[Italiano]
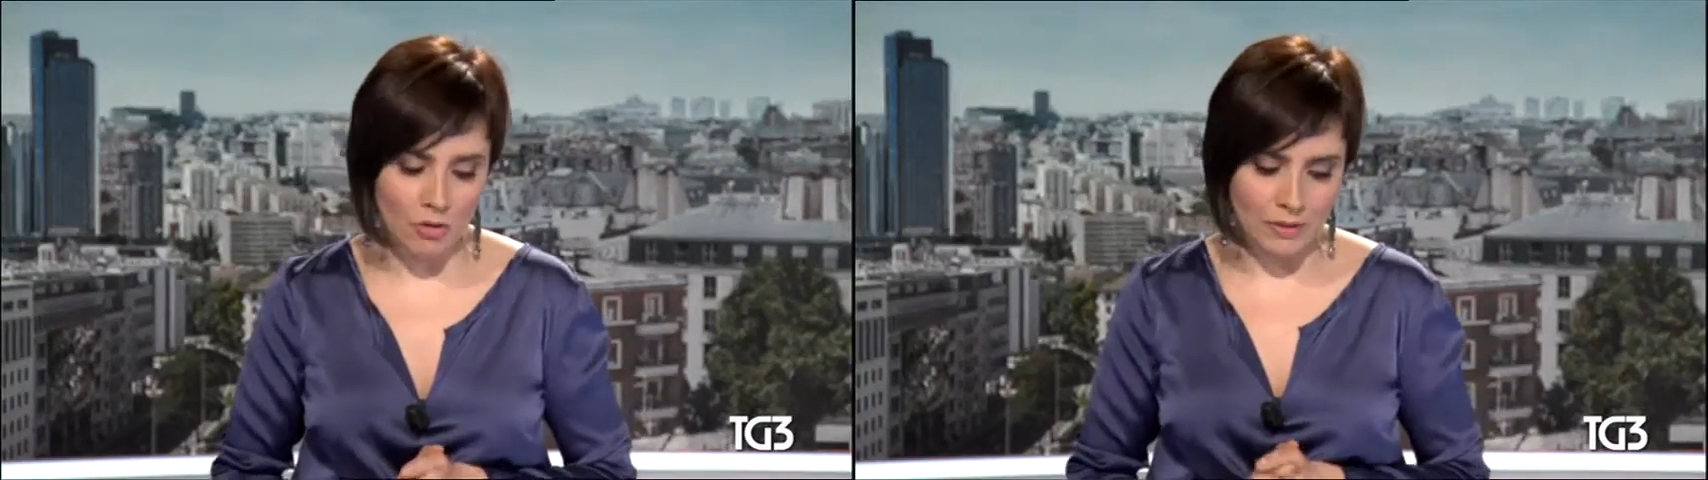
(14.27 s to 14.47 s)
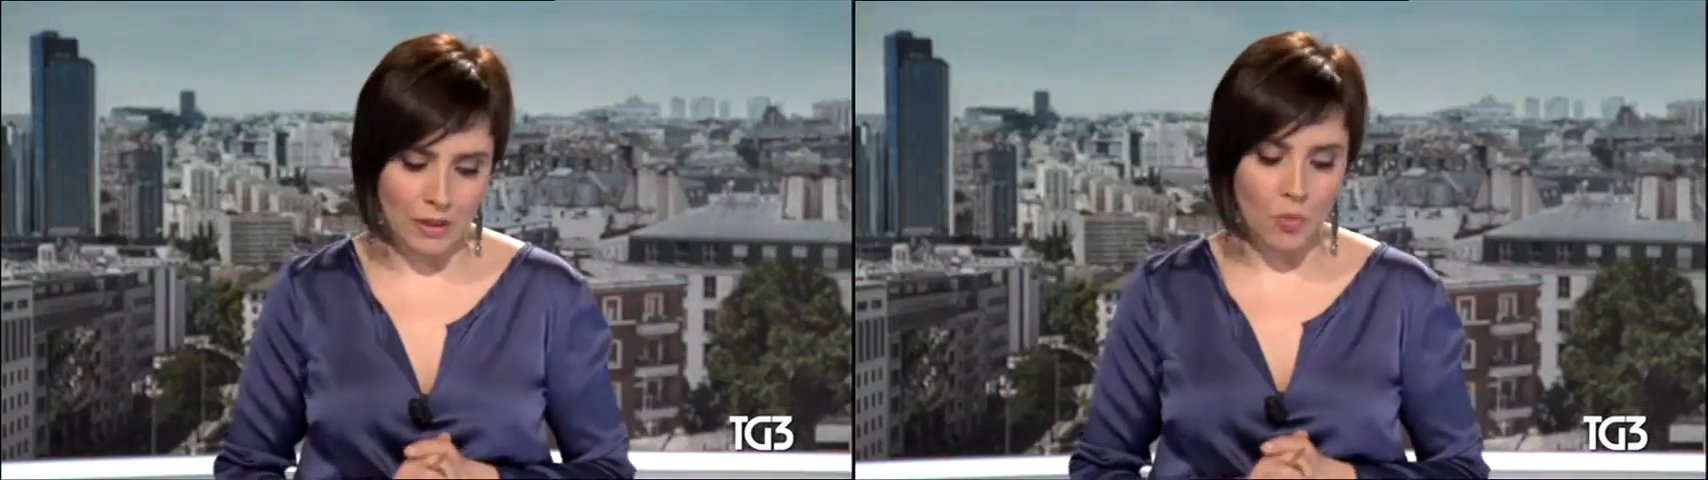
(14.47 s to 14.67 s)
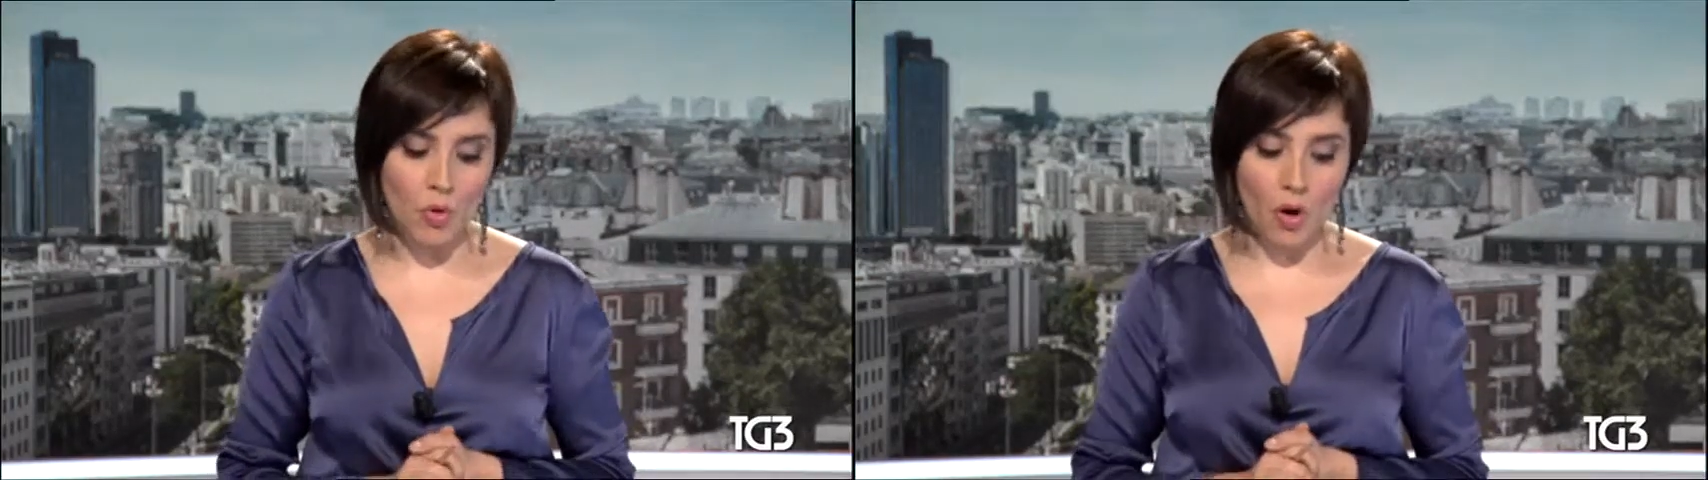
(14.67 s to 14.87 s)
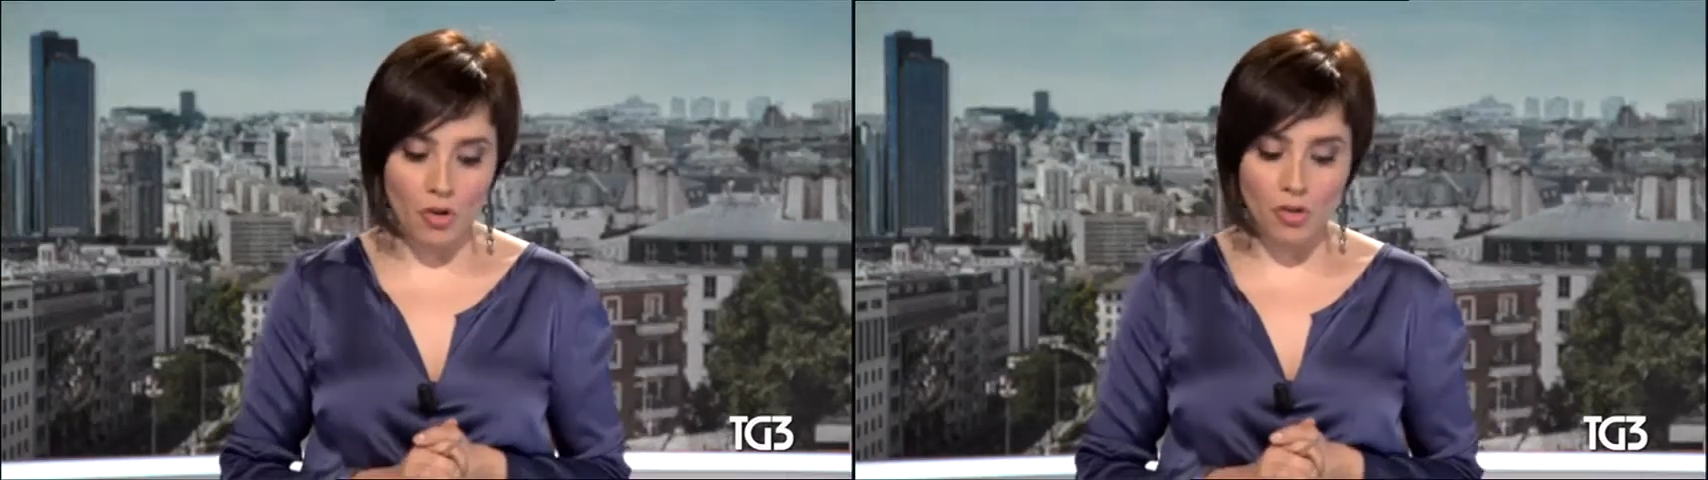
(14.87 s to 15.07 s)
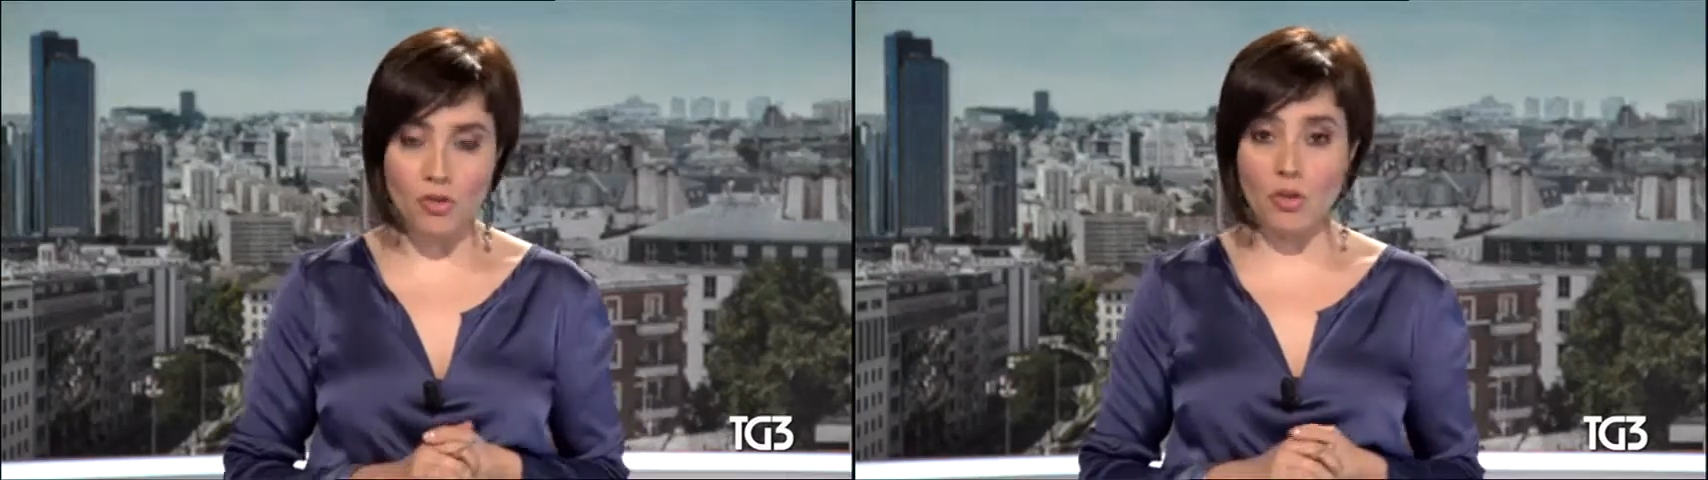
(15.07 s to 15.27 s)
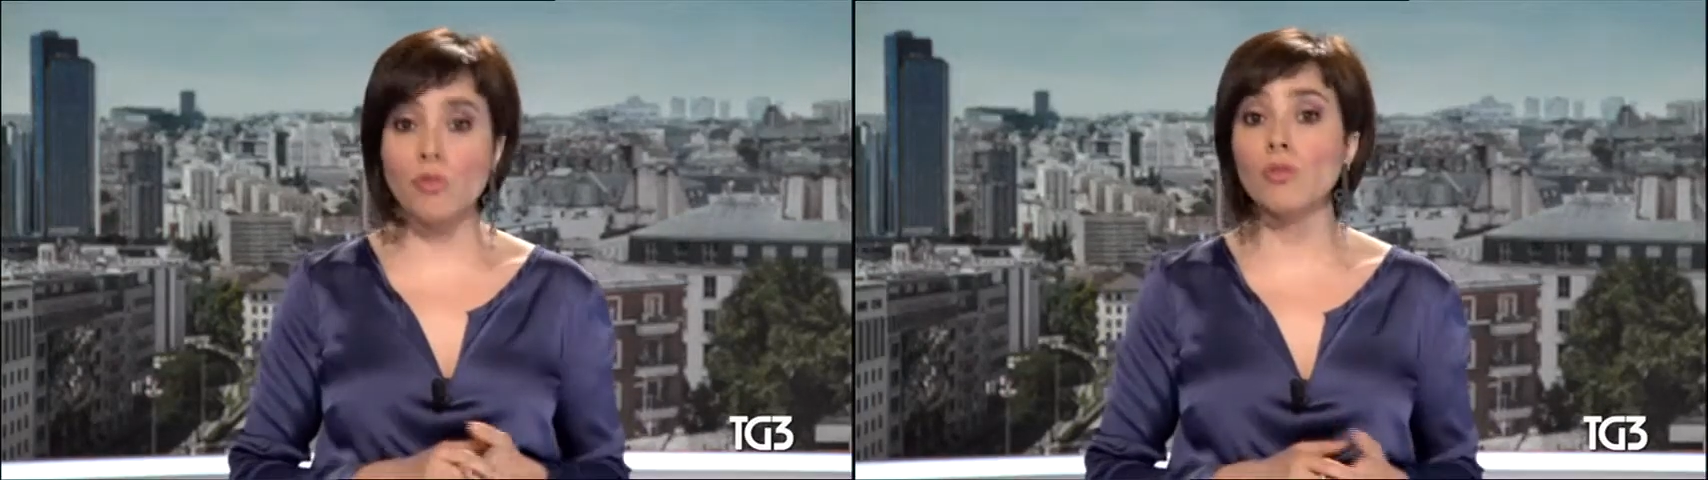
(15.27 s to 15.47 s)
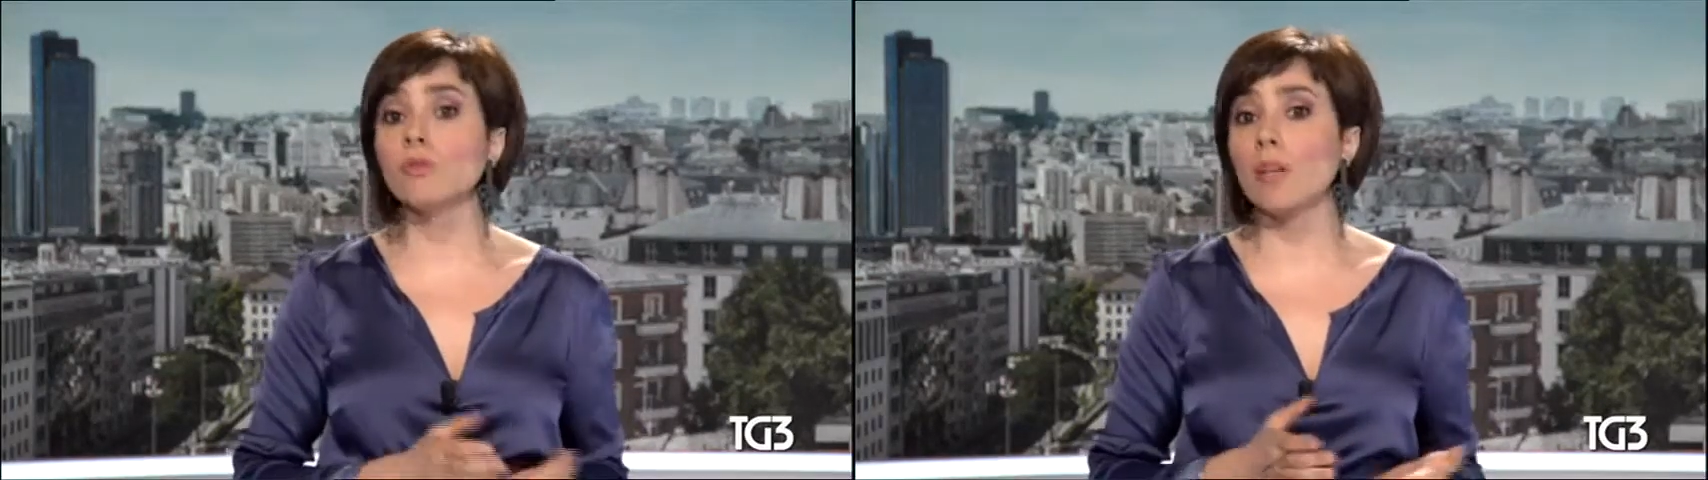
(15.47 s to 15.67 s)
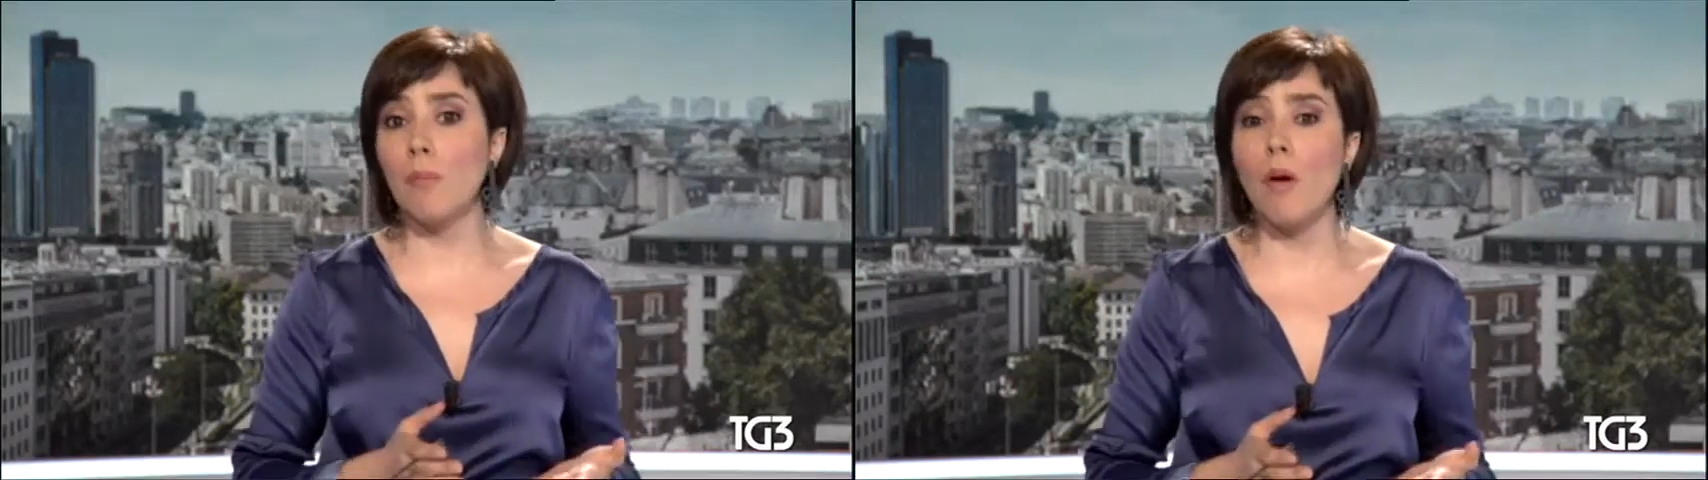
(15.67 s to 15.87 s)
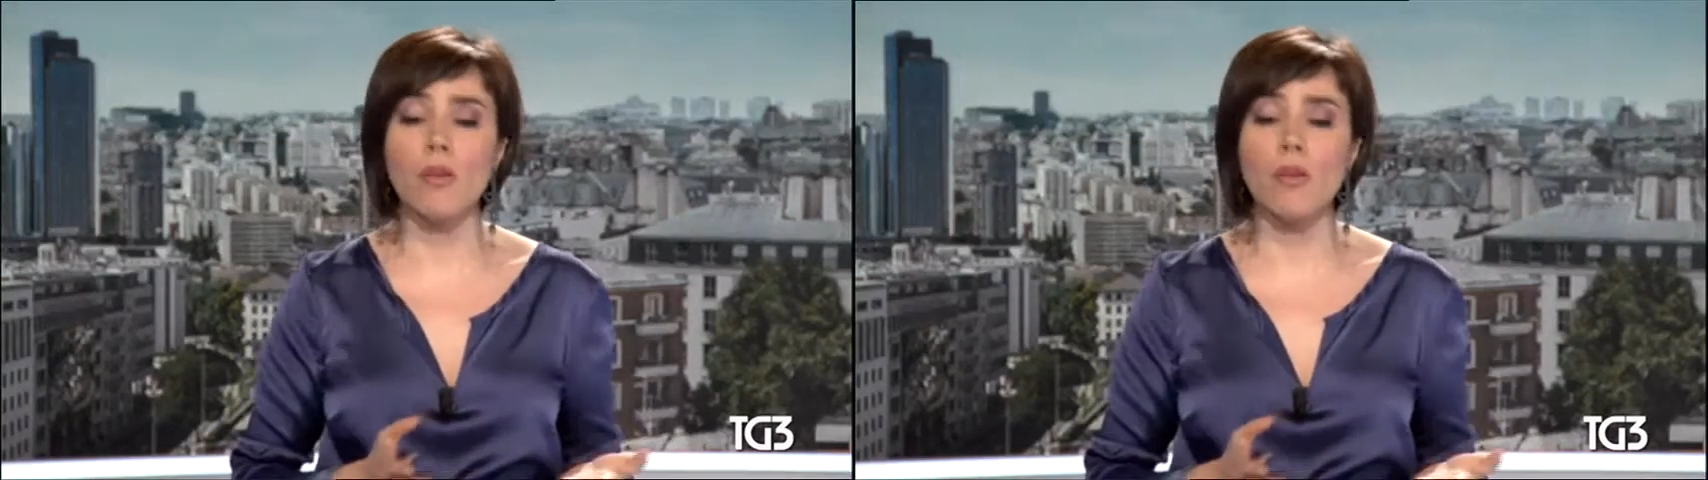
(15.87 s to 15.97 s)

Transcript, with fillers: con un costo non da